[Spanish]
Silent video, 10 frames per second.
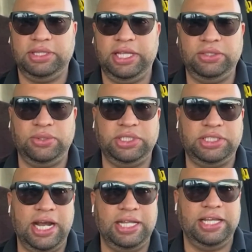De esto se
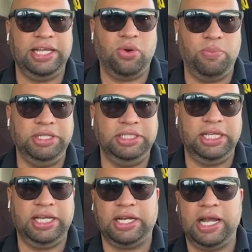trata de
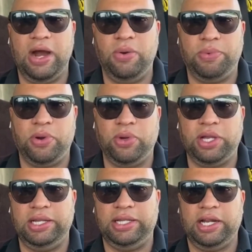convencer a un
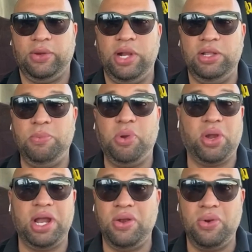broker. Recuerda, un
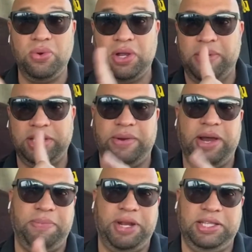broker nunca va a
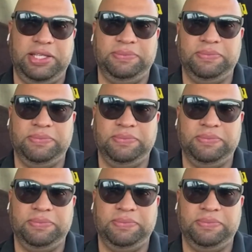trabajar para ti.